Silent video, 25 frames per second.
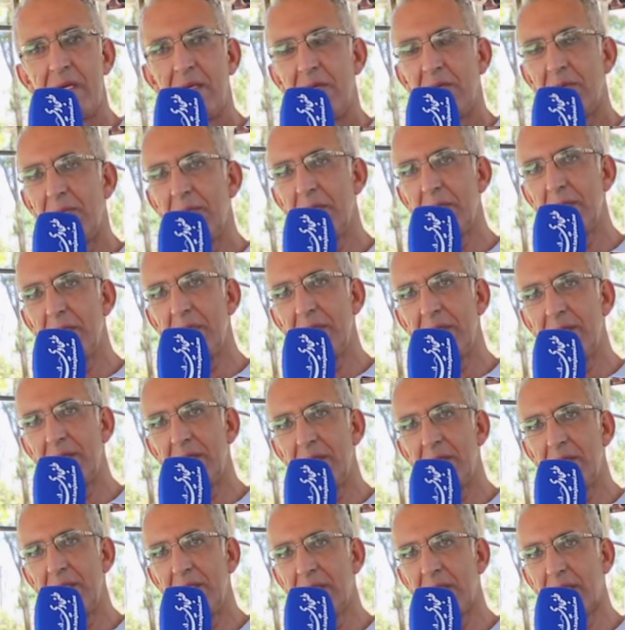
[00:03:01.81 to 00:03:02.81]
وبما
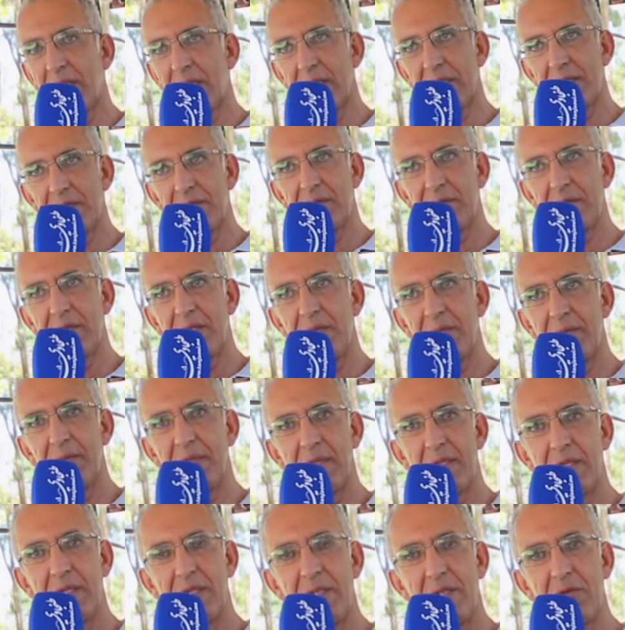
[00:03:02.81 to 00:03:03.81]
أنني دراج
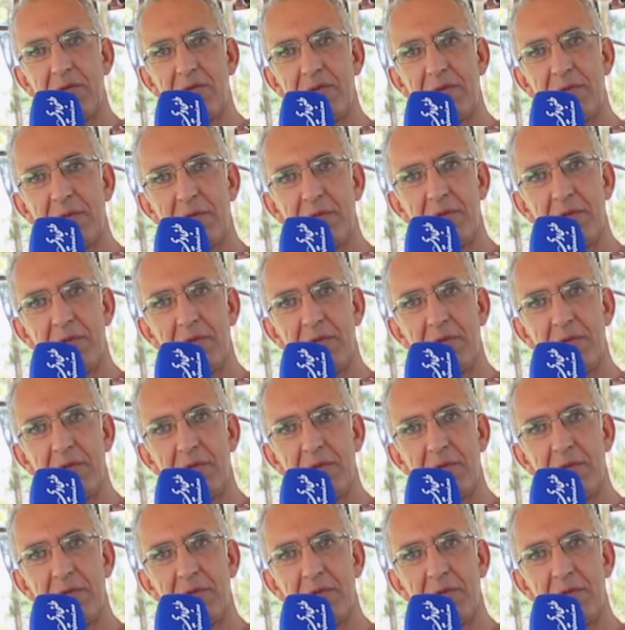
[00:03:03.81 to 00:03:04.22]
سابق يعني كنت